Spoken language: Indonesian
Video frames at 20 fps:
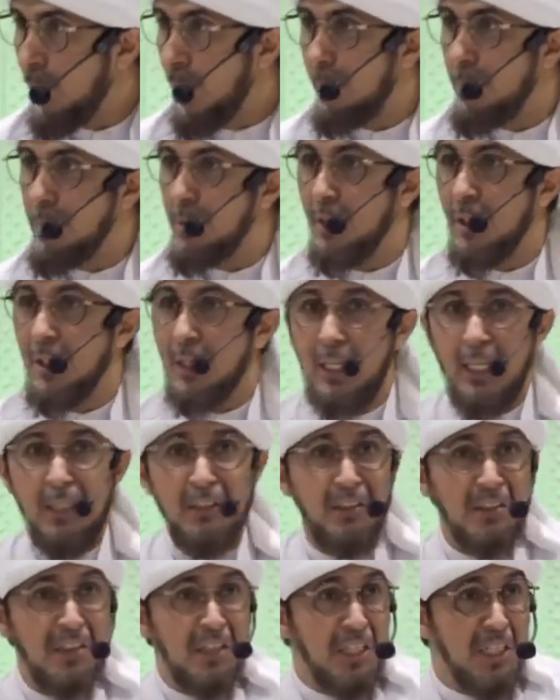miskin
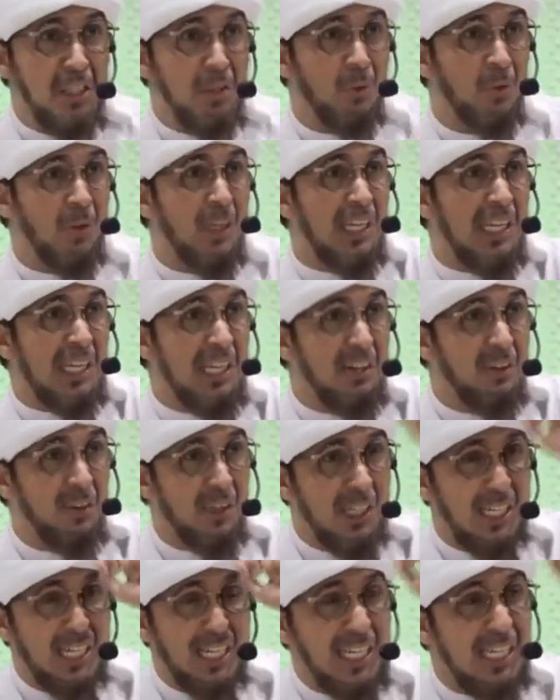kata ini orang,
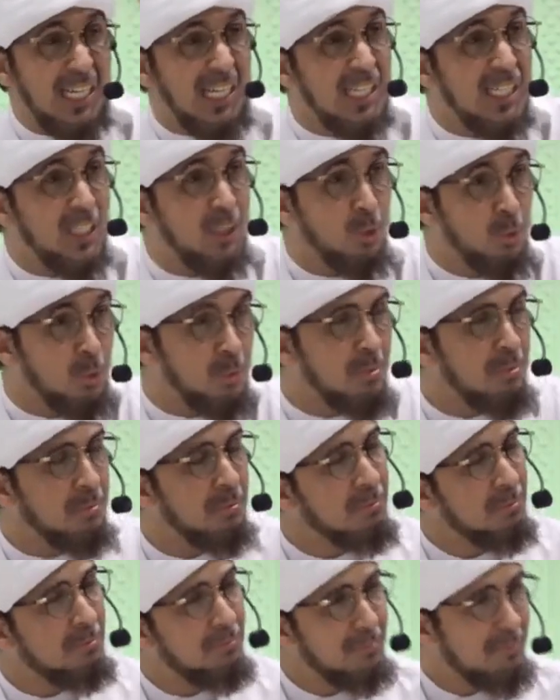orang kaya kedekut.
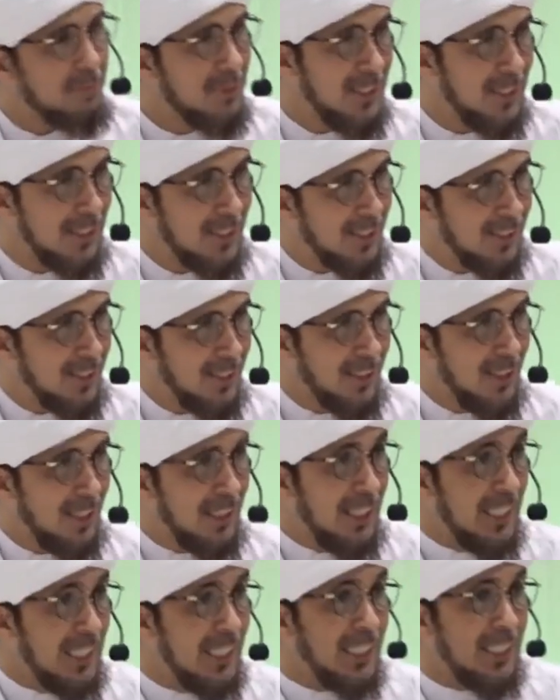
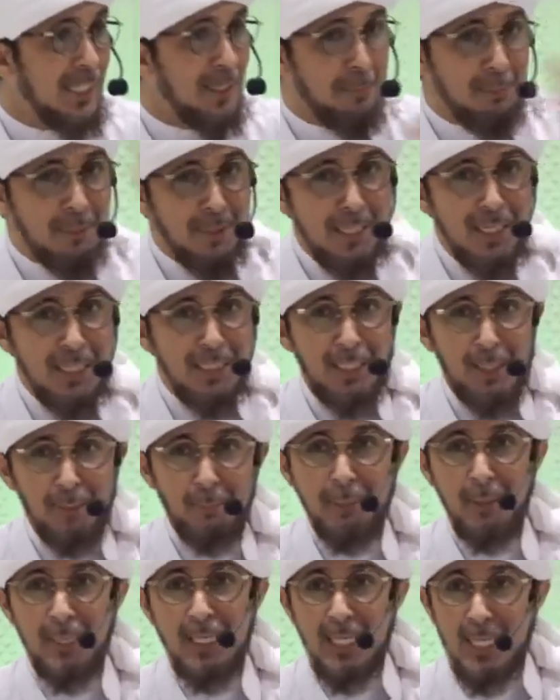Dia tak bagi, tak
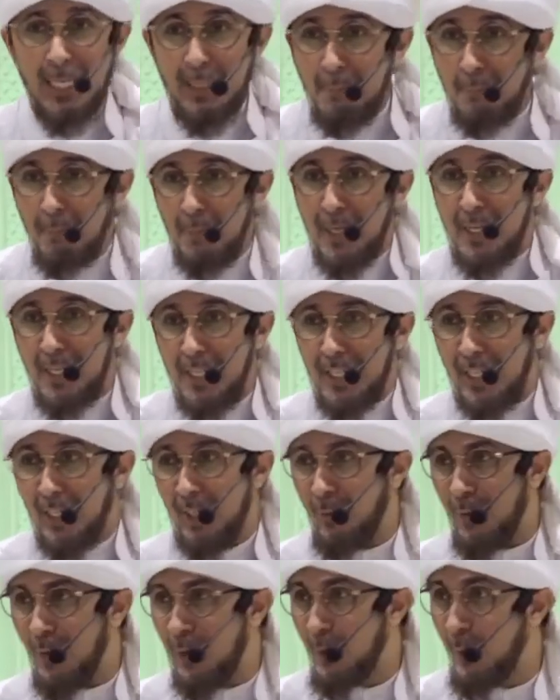pernah nampak dia
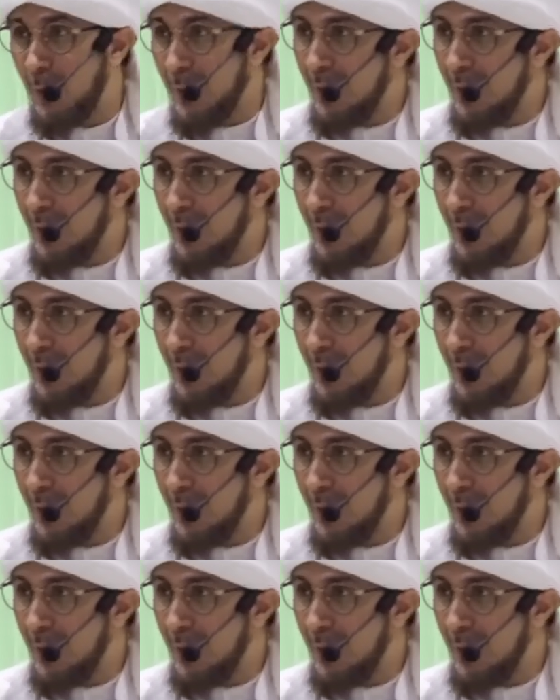keluar duit.